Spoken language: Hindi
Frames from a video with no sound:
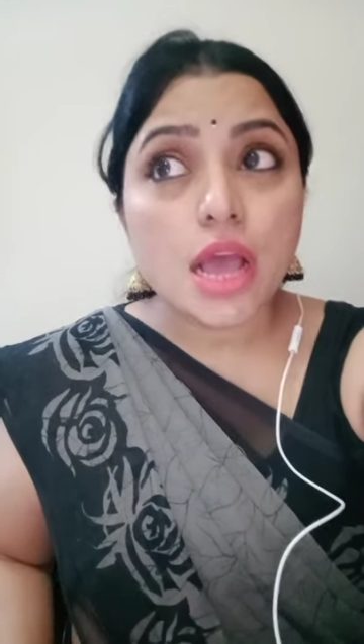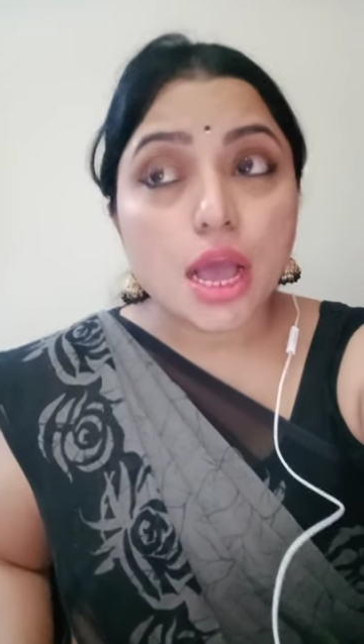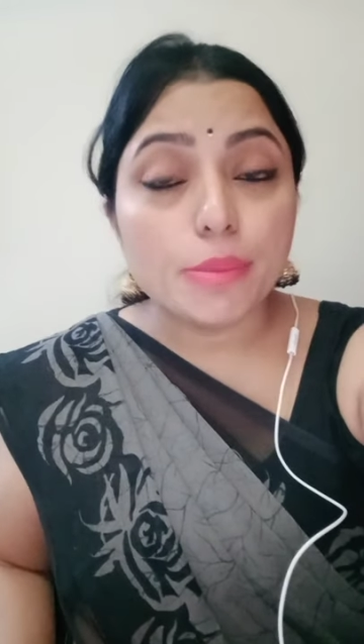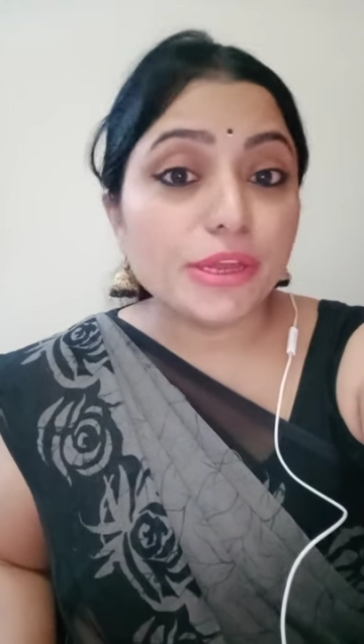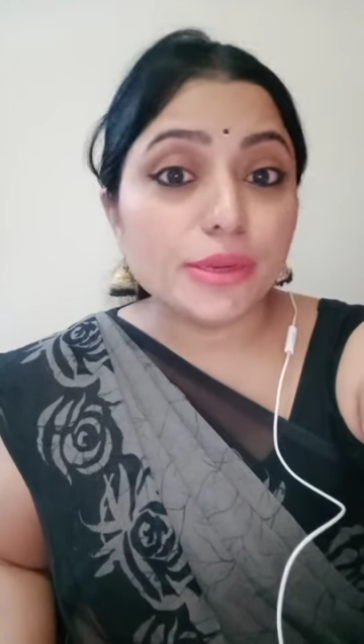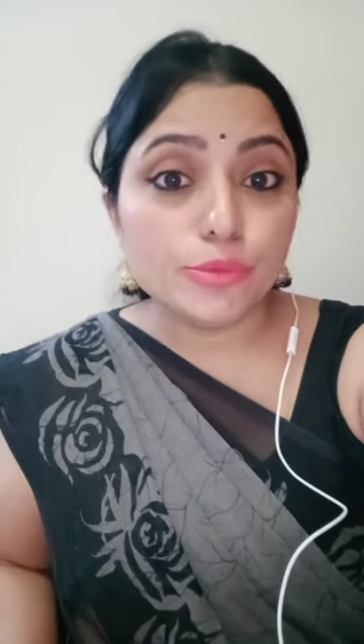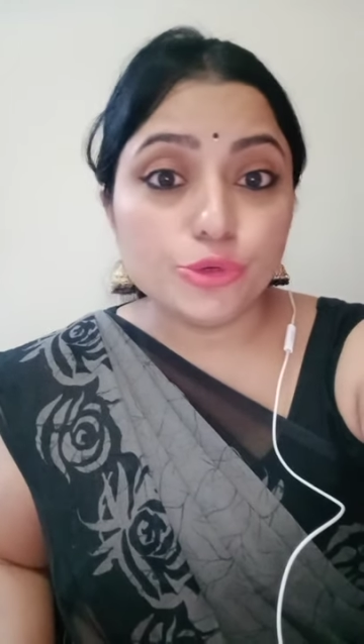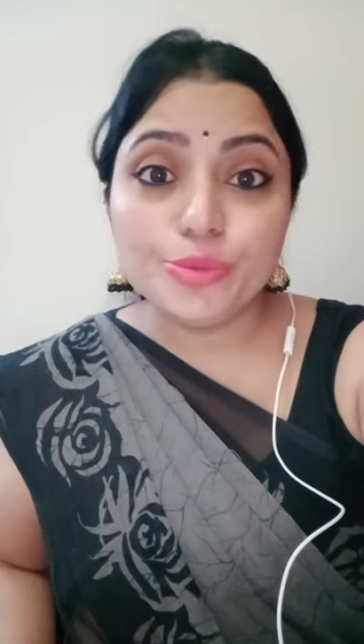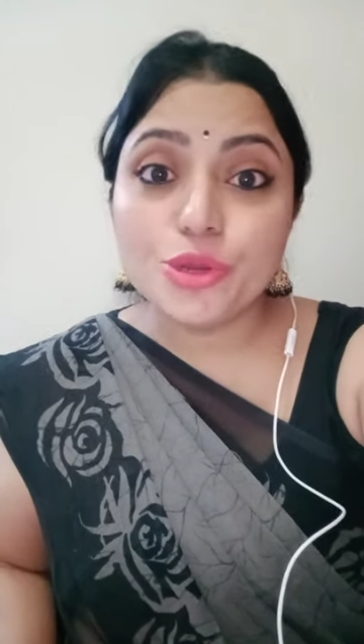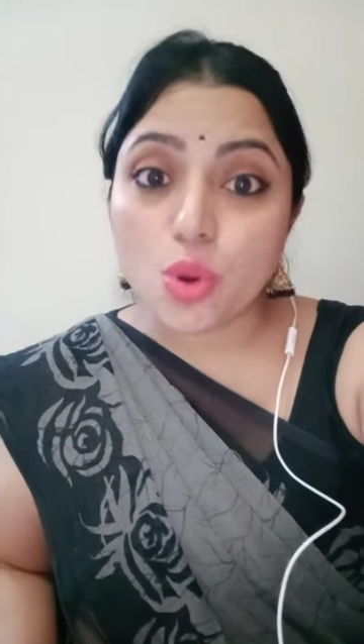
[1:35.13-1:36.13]
हमारा
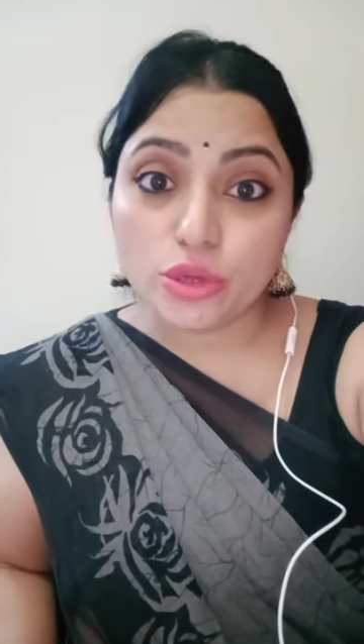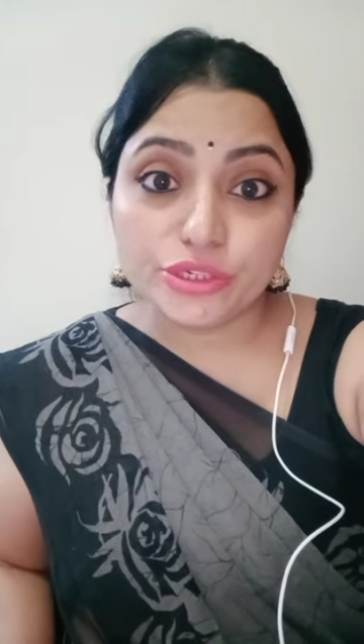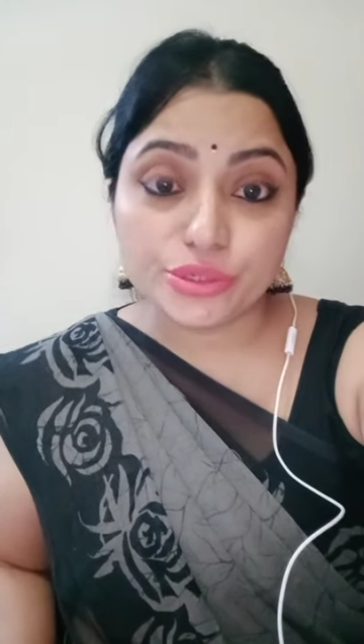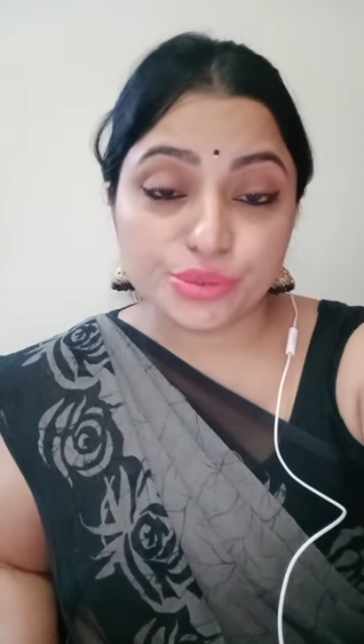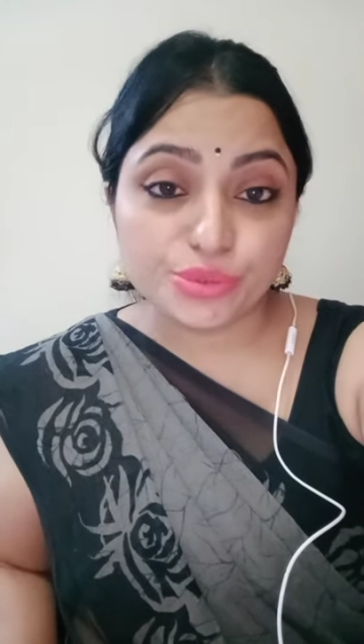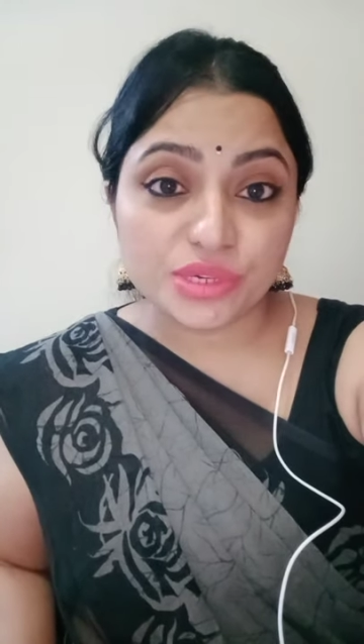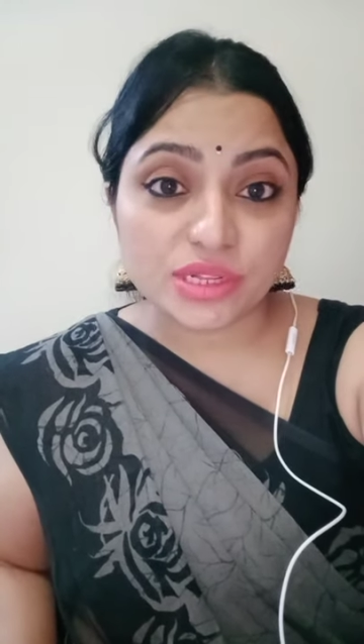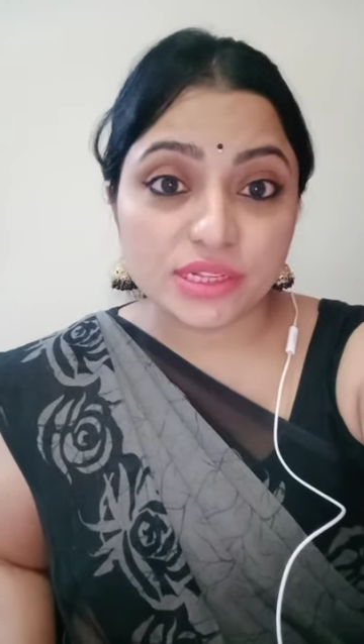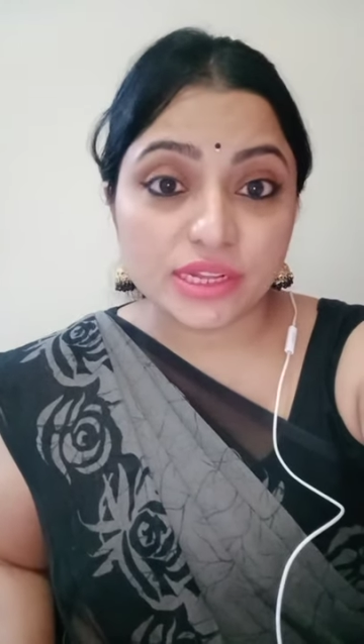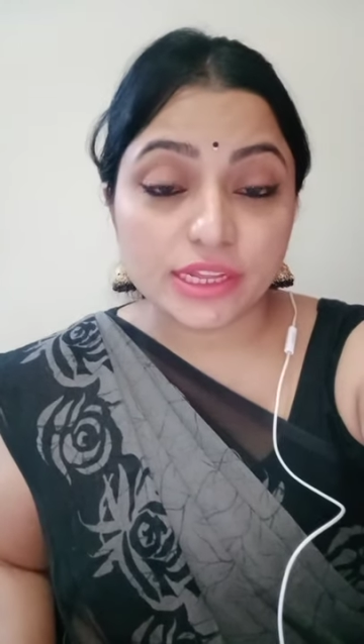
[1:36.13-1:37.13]
मूड भी ऑल्टर हो
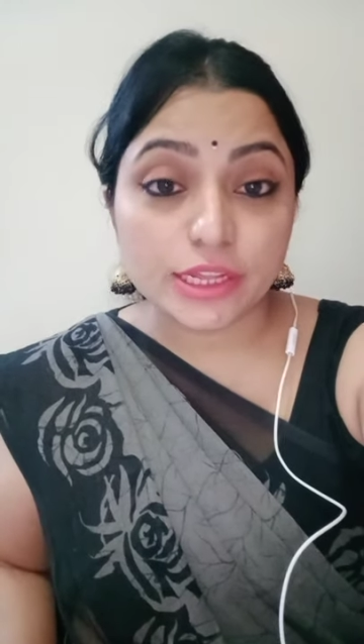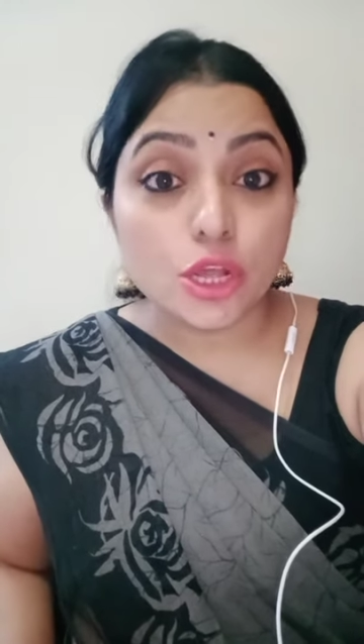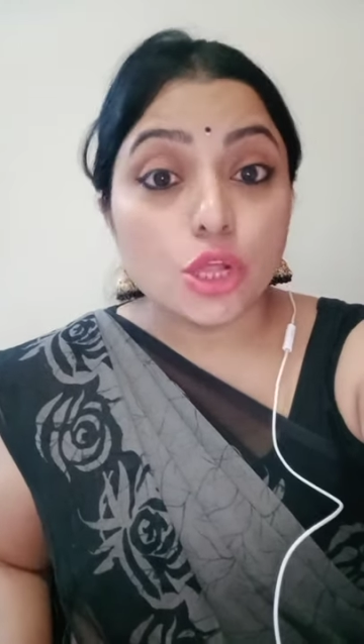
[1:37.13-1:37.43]
जाता है